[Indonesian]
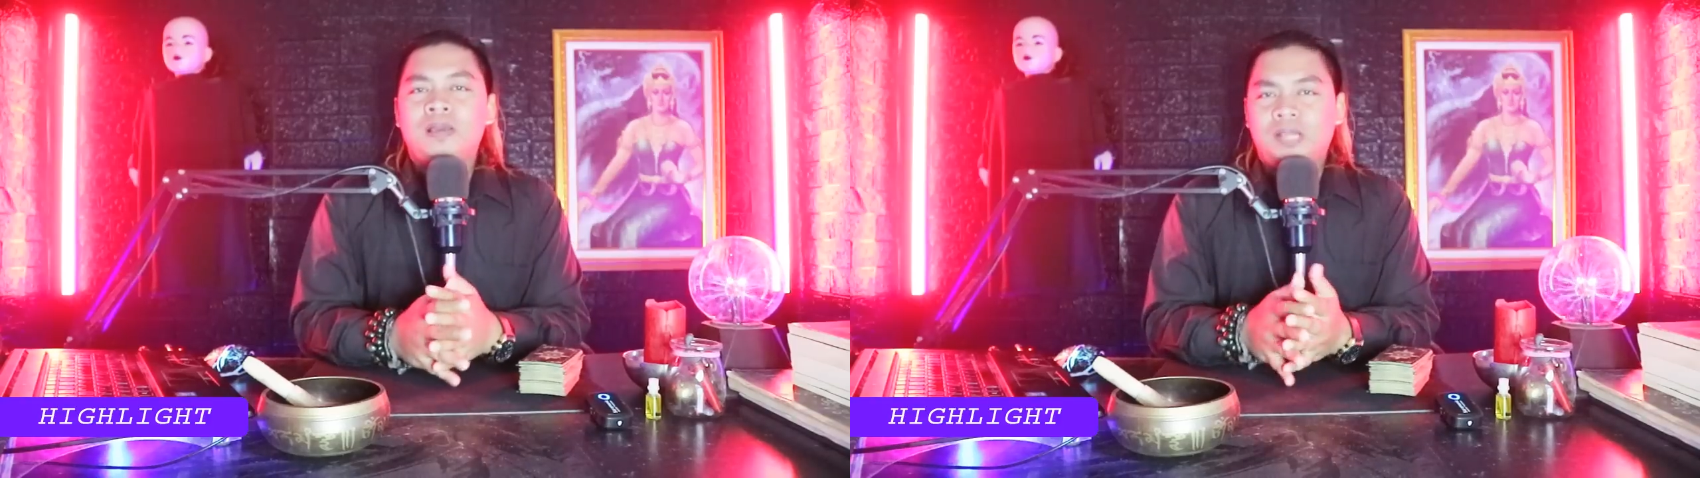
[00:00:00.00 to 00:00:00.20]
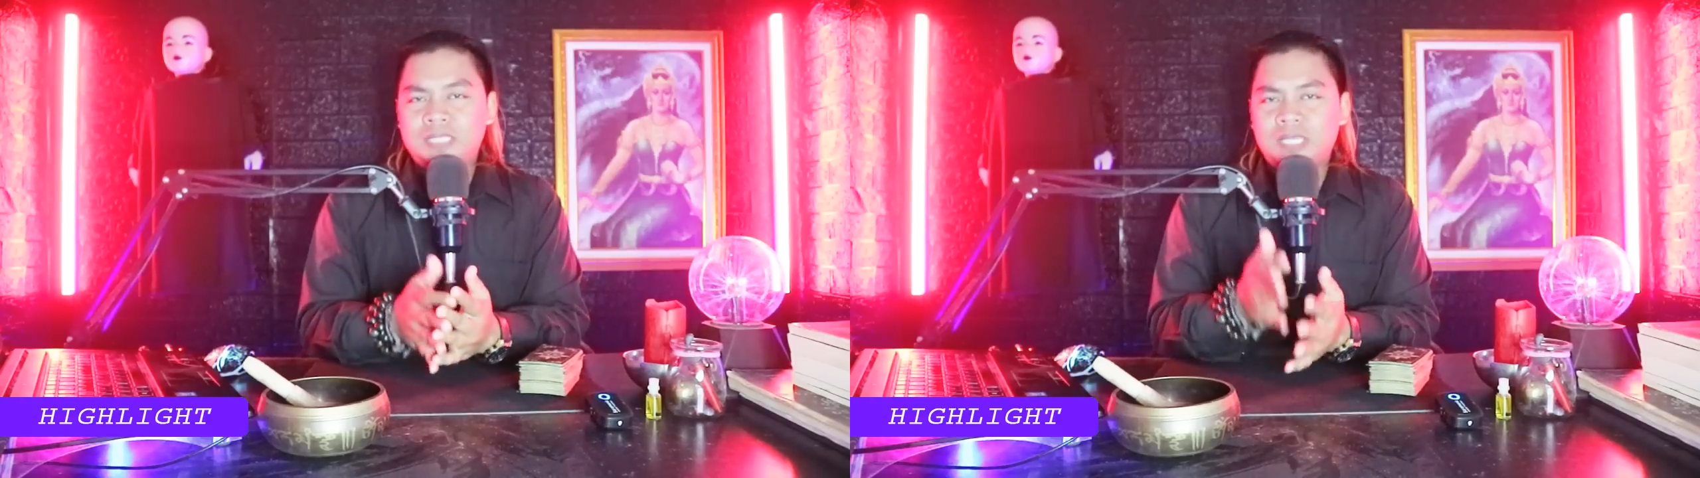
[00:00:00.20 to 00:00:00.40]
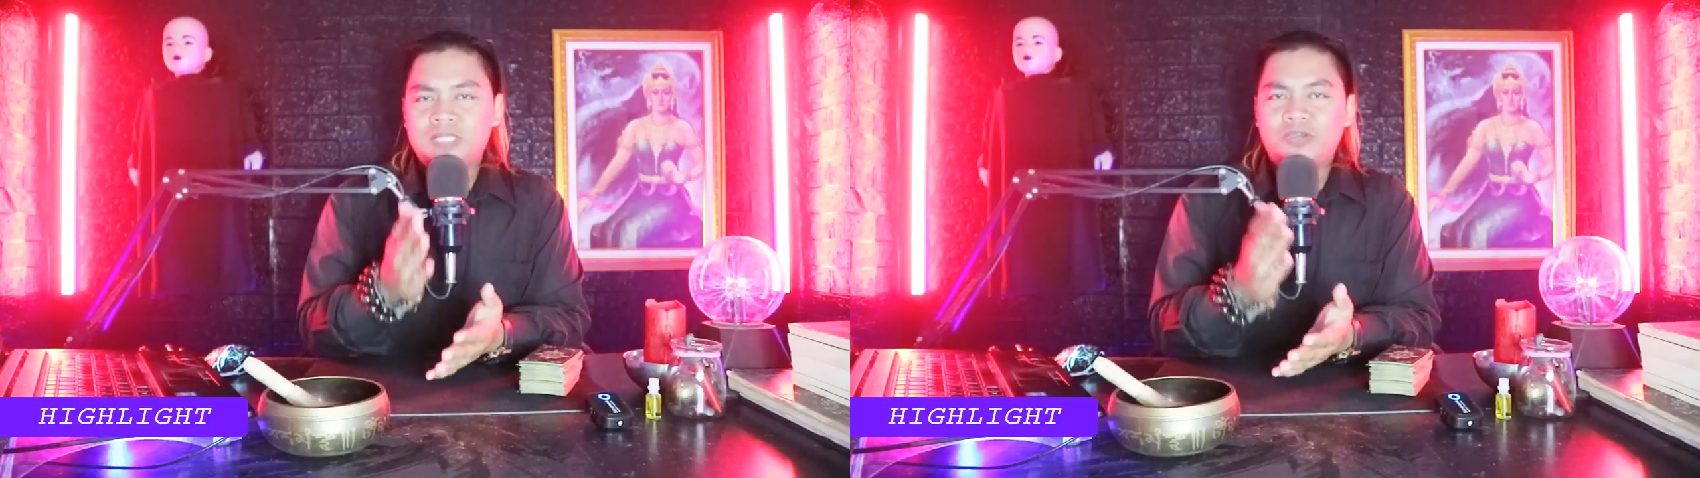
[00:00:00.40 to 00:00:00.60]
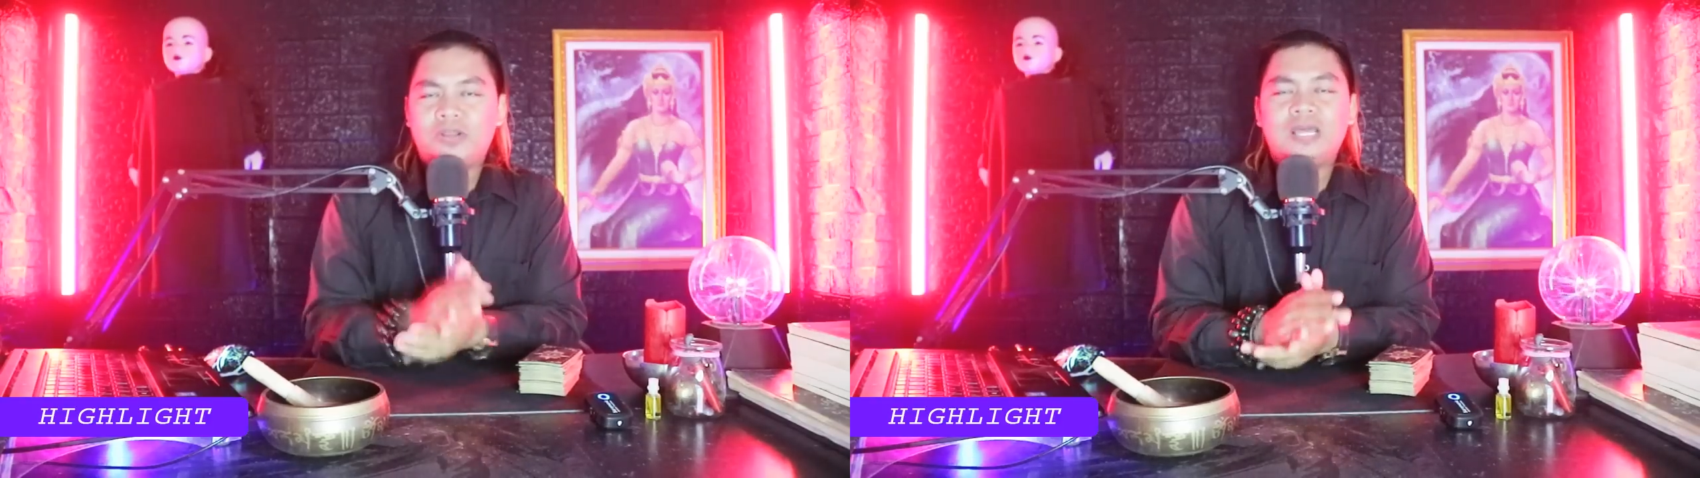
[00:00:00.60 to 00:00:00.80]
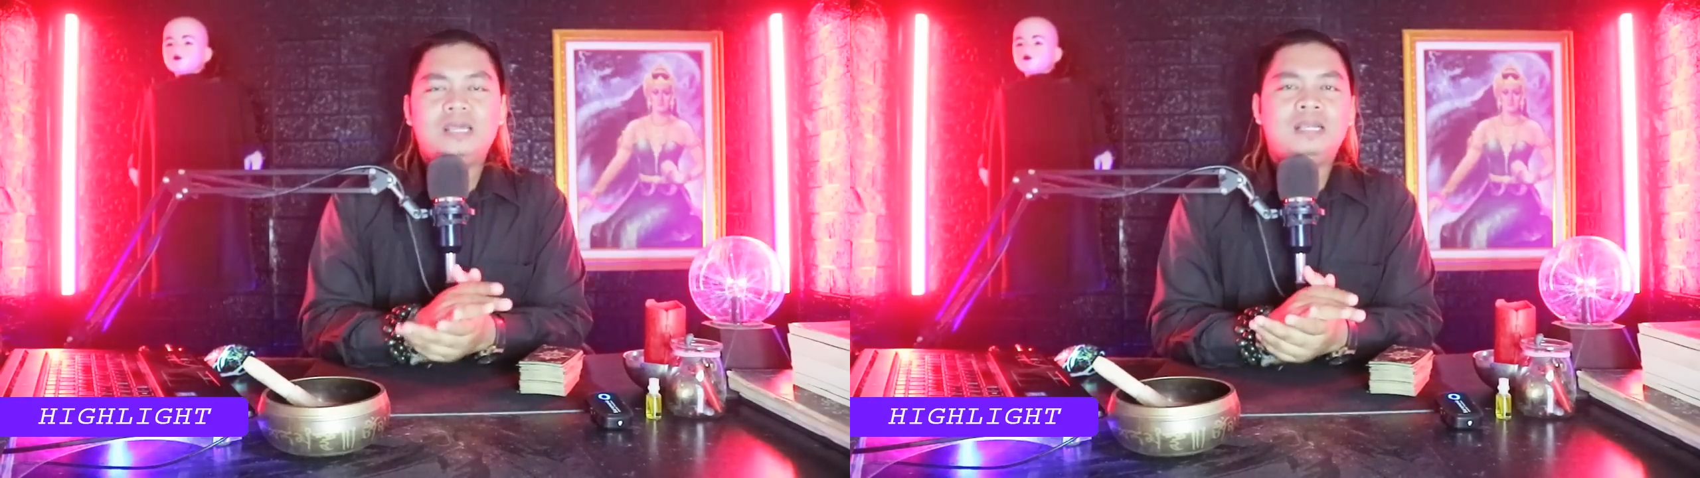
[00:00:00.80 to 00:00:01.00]
Lesti
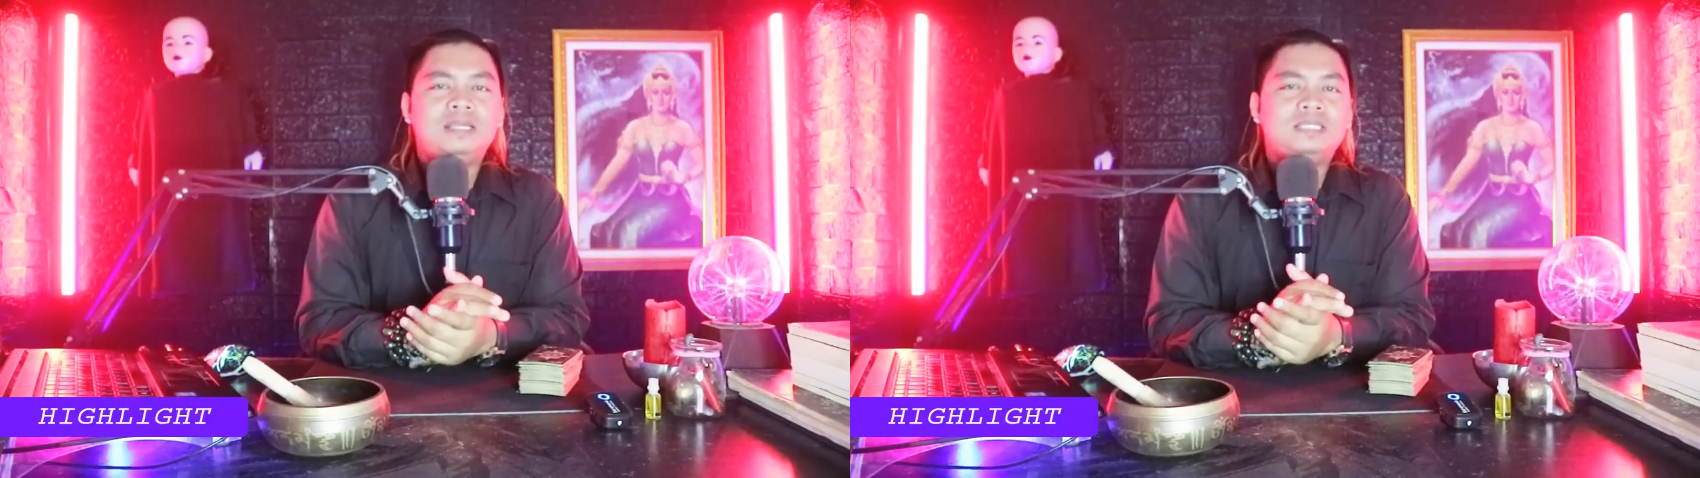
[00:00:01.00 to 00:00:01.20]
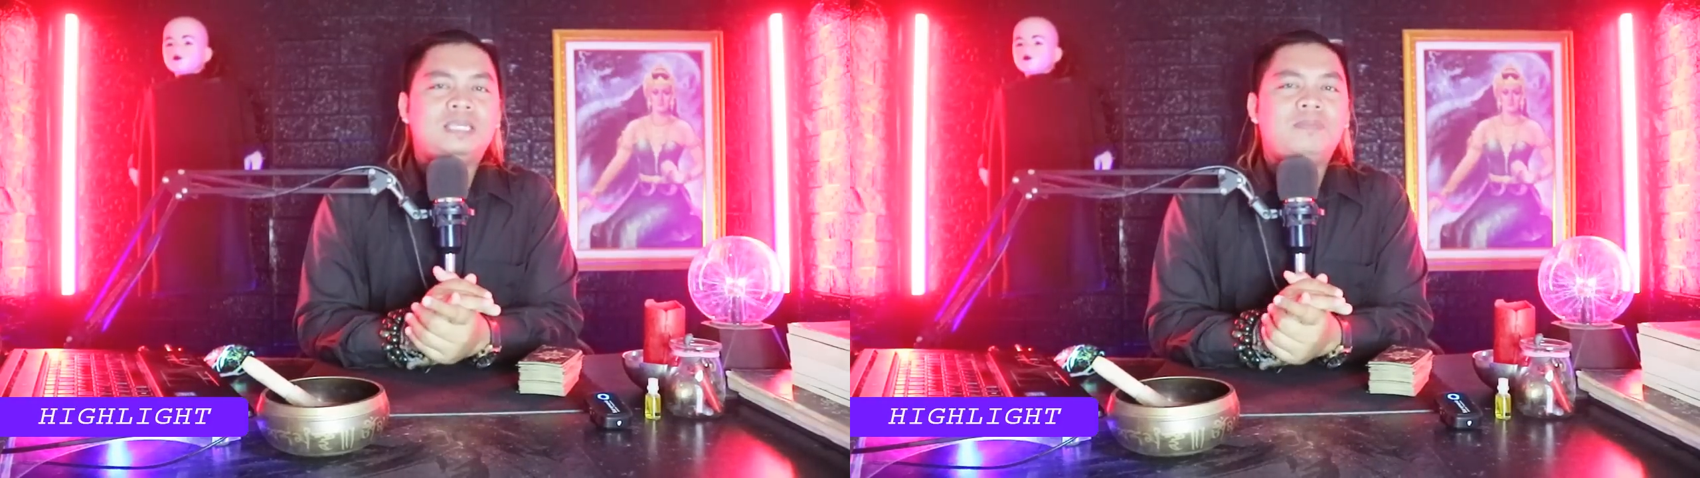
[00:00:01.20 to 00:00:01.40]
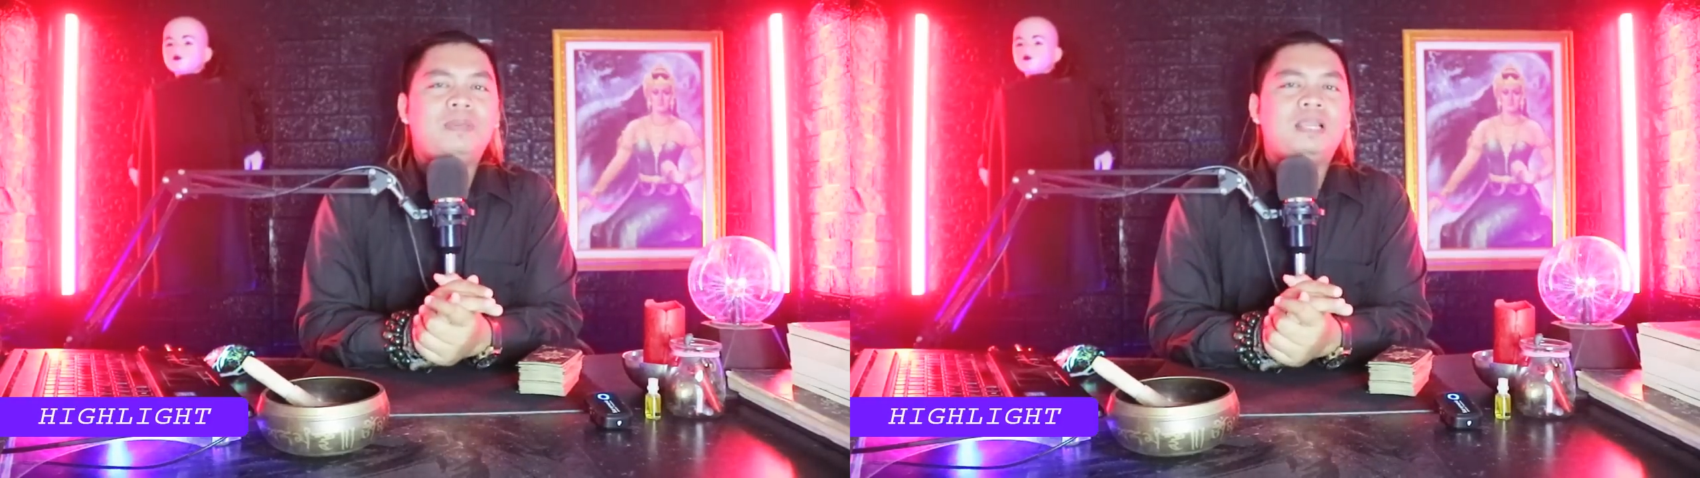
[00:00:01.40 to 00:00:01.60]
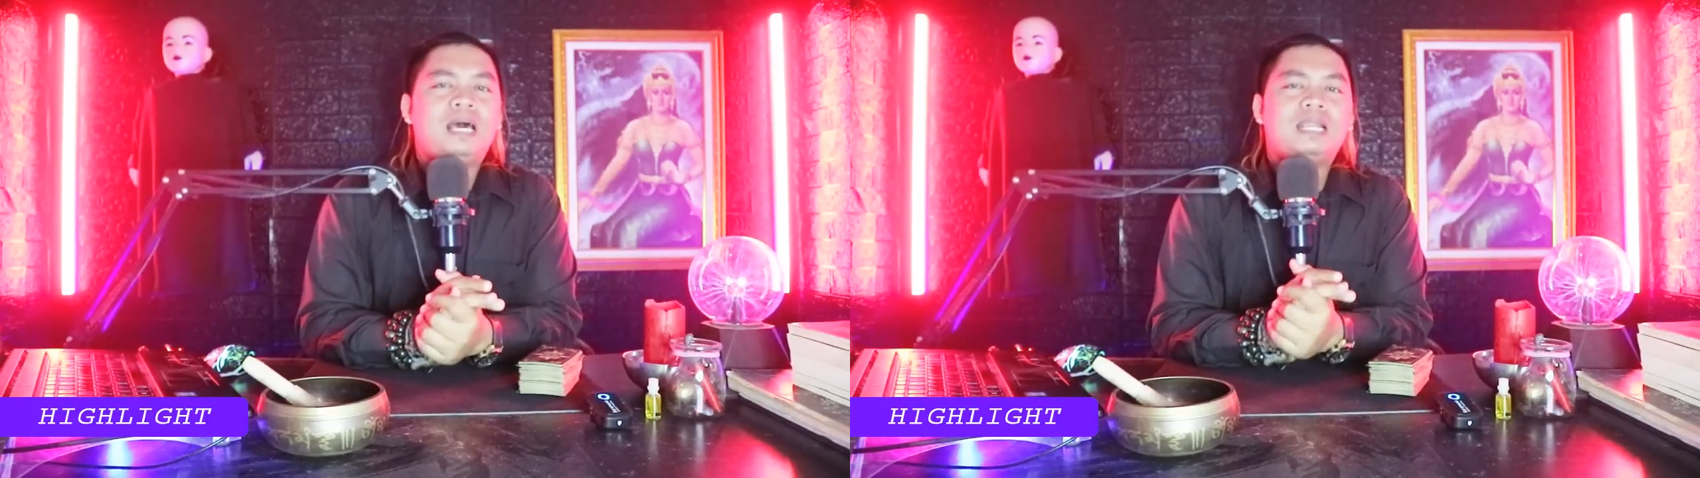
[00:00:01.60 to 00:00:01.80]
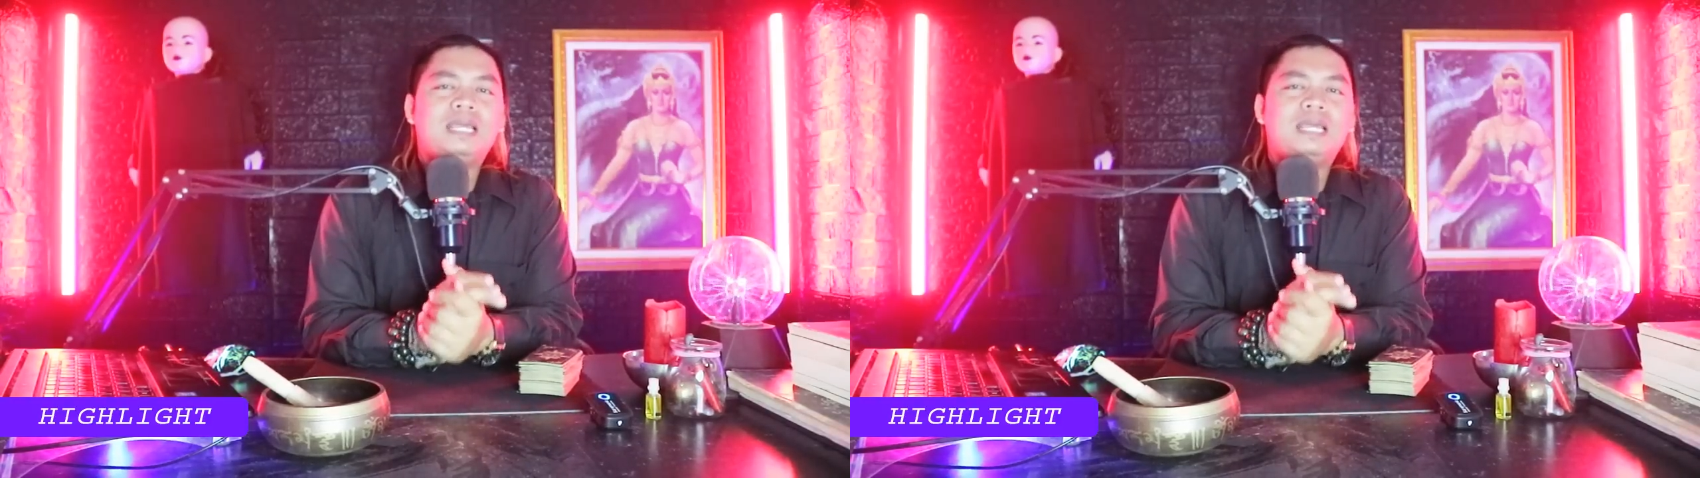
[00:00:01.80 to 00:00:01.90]
Kejora dan Rizky Bilar